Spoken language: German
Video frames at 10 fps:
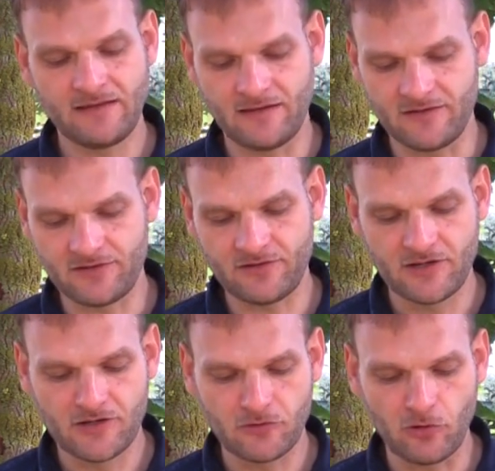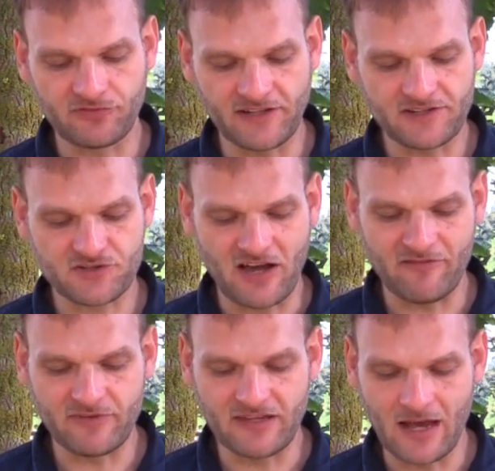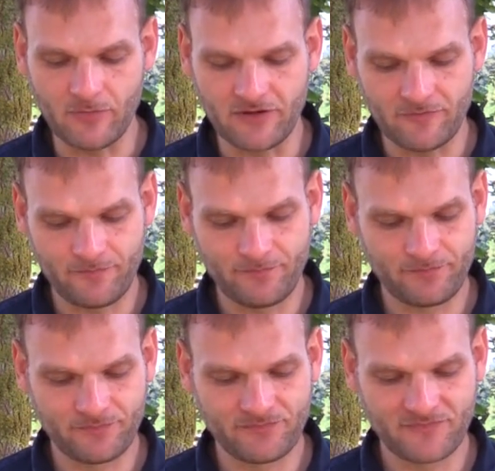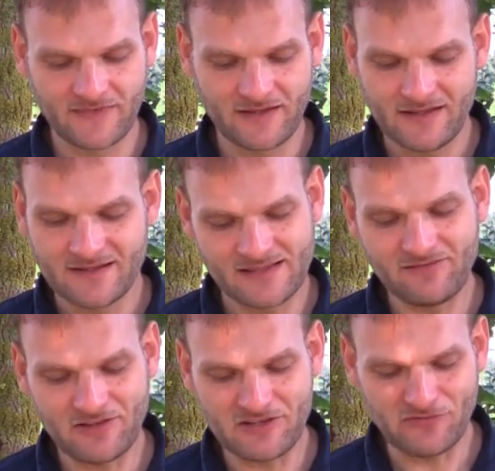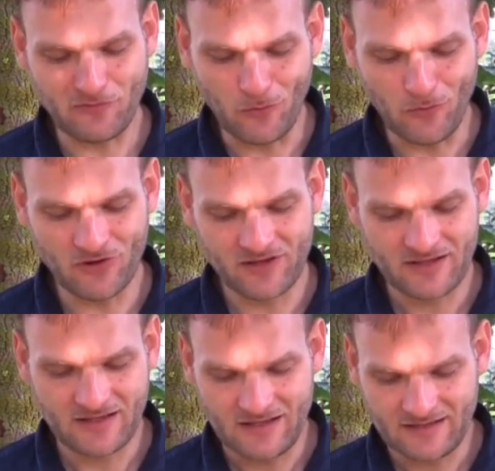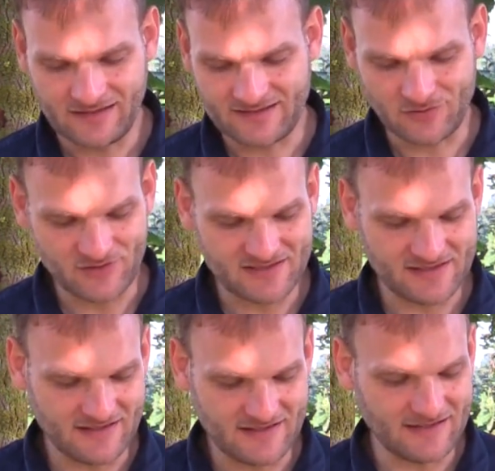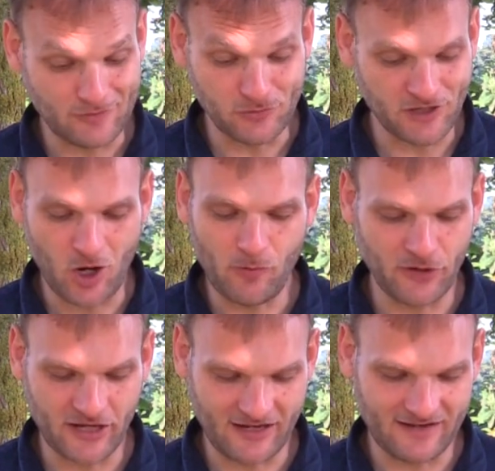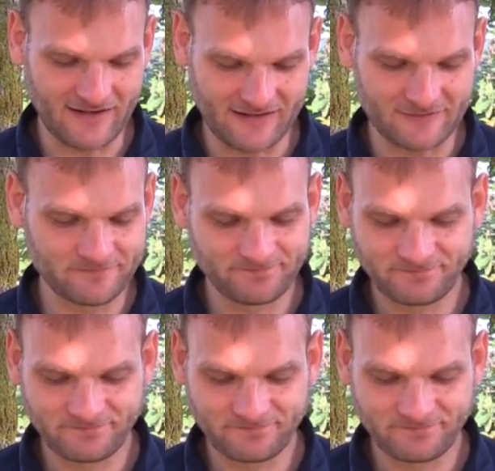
Der Hirte ruft jedes Schaf mit Namen. Sind wir nicht froh, dass Gott sich nicht der gute Cowboy genannt hat?